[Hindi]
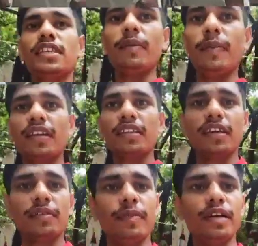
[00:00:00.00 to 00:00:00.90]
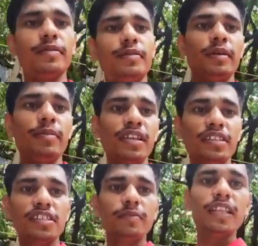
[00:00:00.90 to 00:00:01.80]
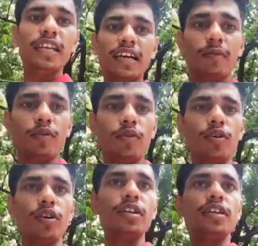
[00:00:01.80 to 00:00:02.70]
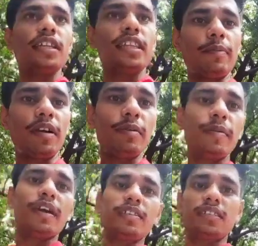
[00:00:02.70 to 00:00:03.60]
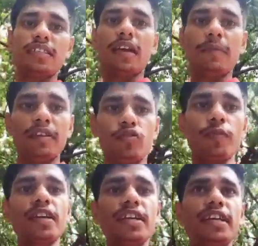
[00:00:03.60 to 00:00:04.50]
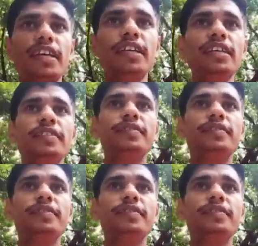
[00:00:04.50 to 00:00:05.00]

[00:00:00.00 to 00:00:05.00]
हैं यहाँ पे कितना बढ़िया बढ़िया चीज़ मिल जाएगा आप लोगों को तो आप कभी भी आ सकते हैं यहाँ पे शॉपिंग करने के लिए